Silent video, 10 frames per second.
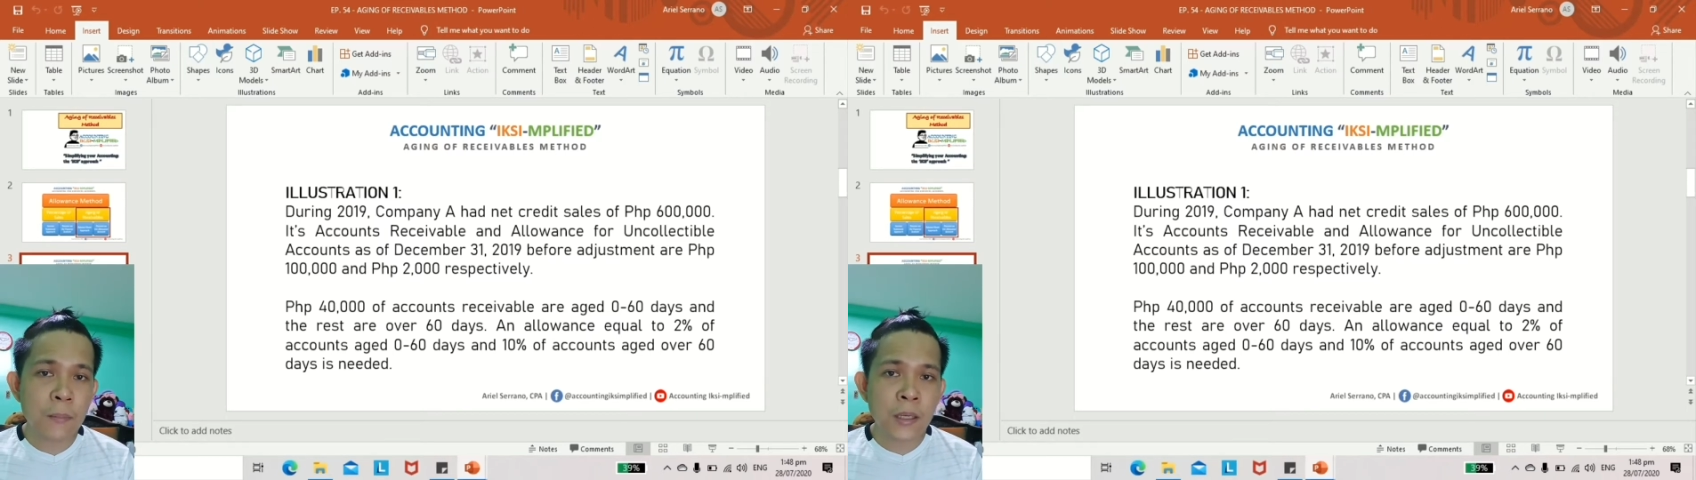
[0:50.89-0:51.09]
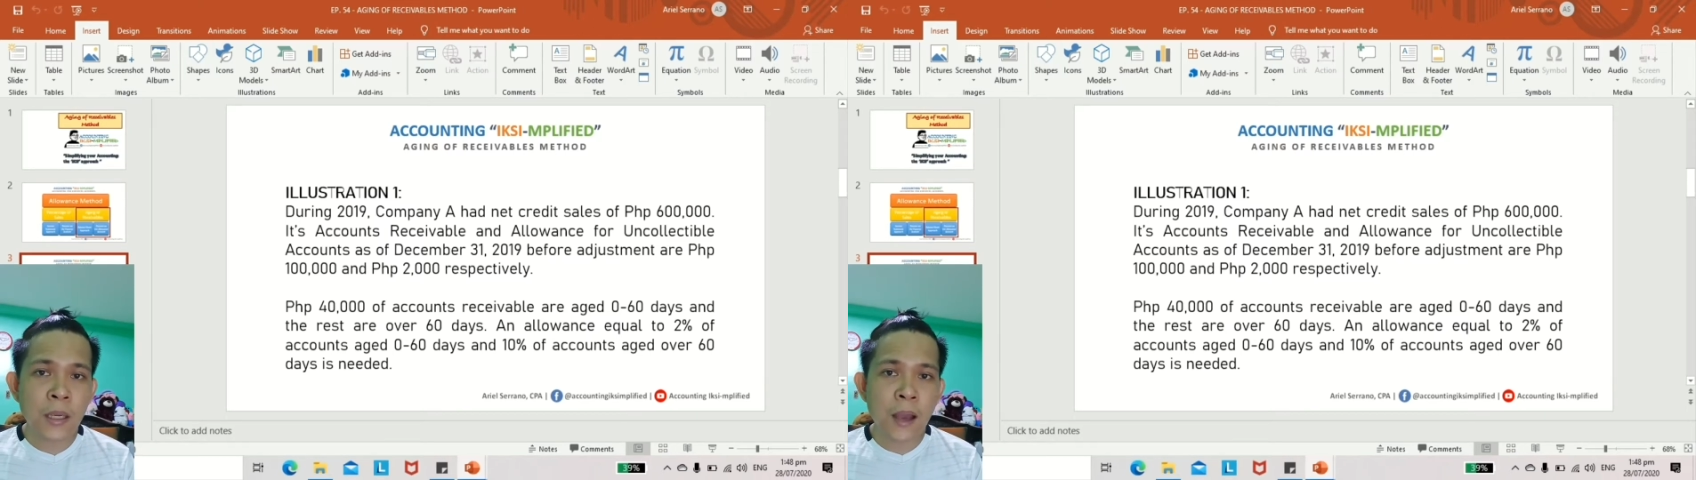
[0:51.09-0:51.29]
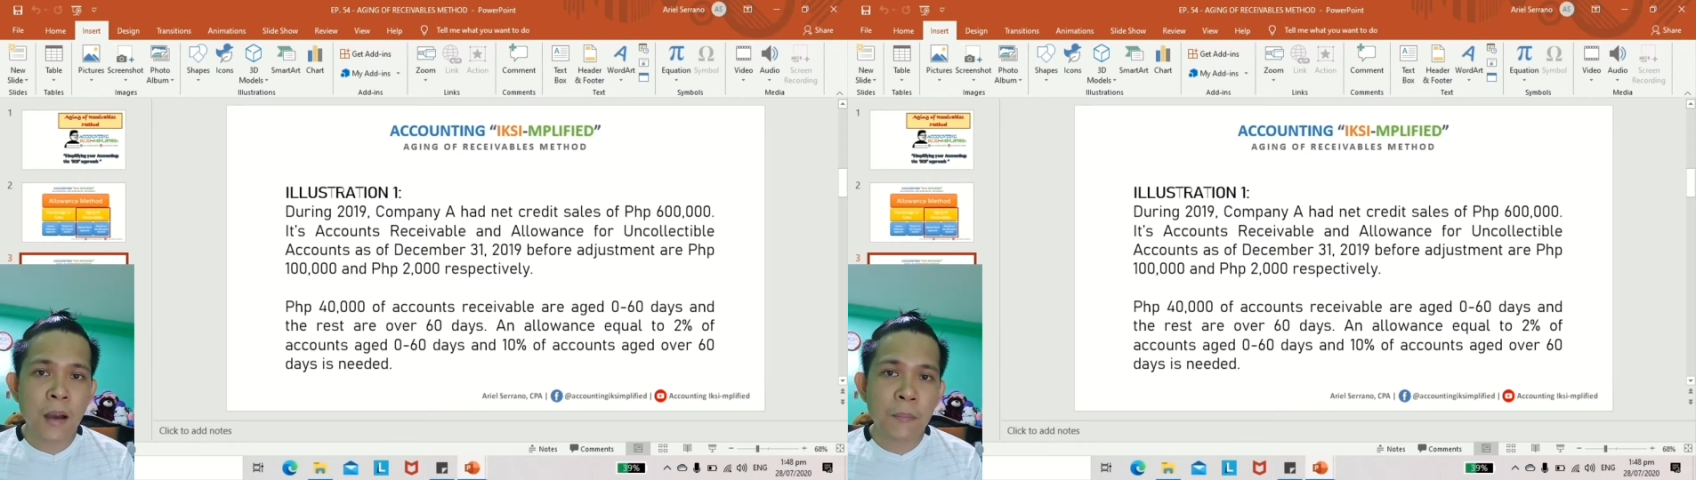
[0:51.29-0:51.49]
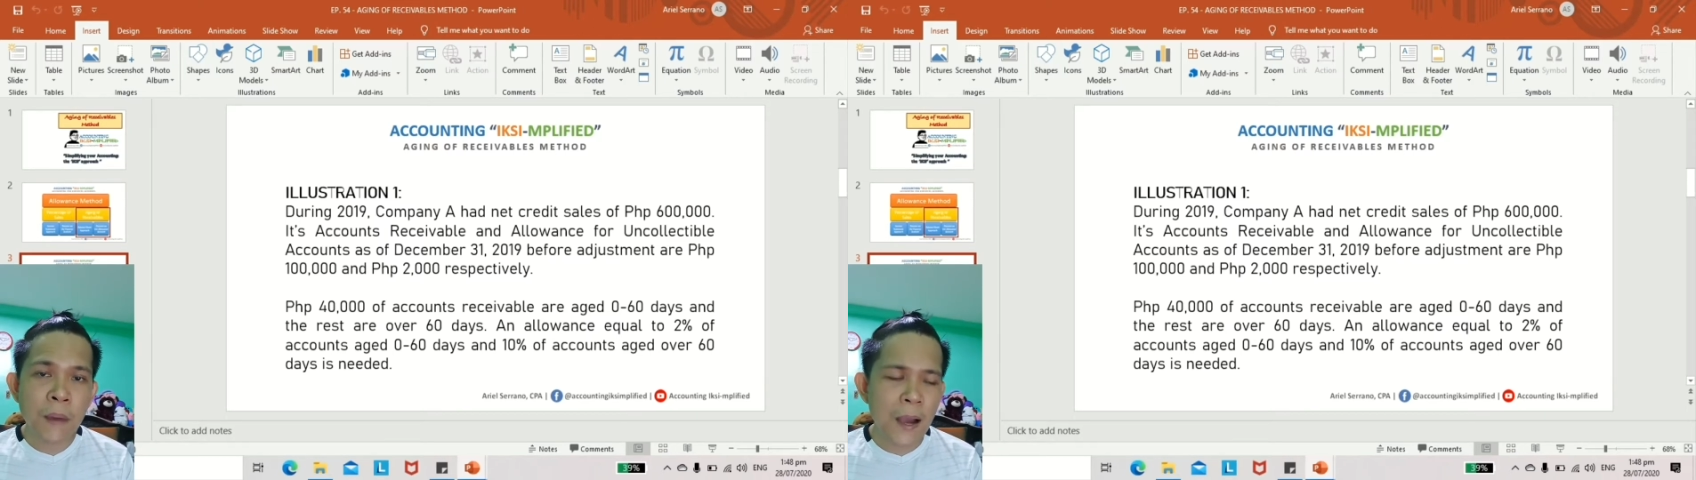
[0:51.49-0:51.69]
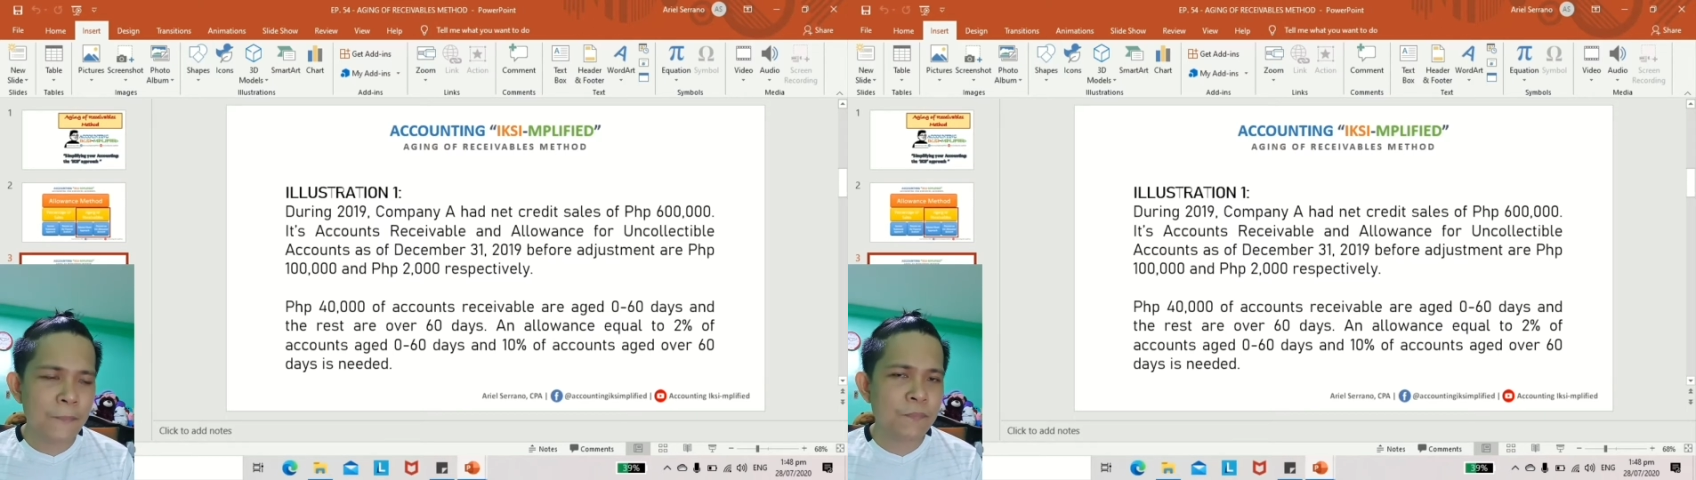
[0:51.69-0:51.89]
maging
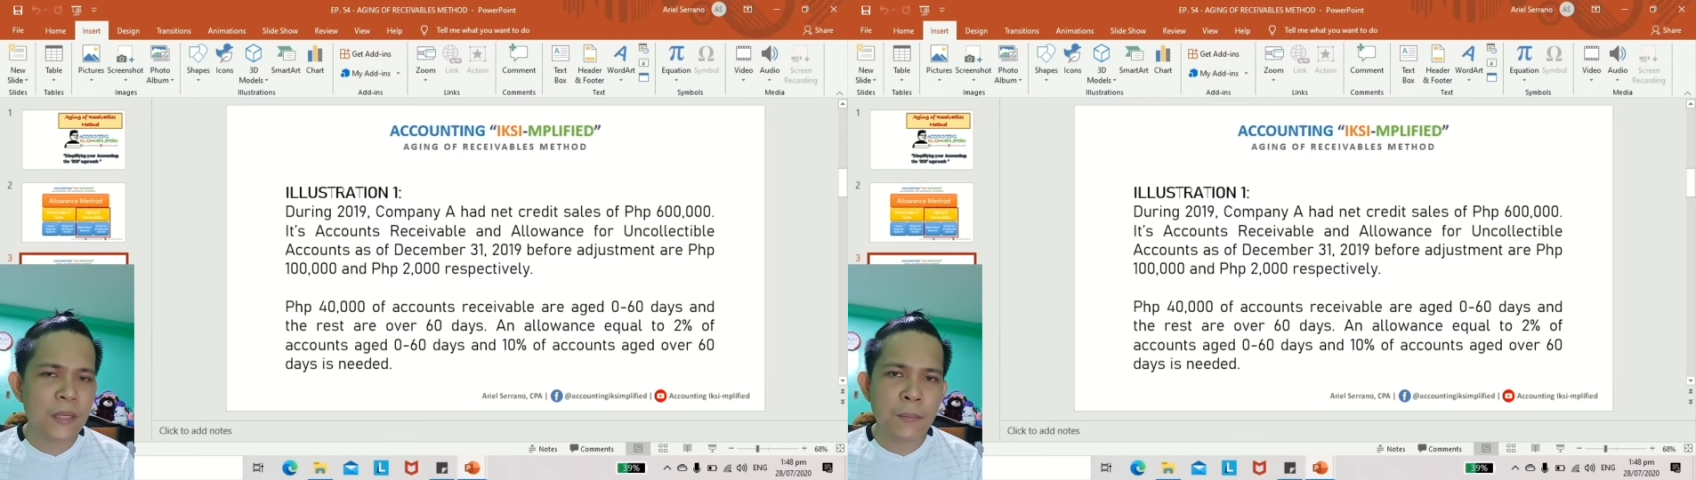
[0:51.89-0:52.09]
akma,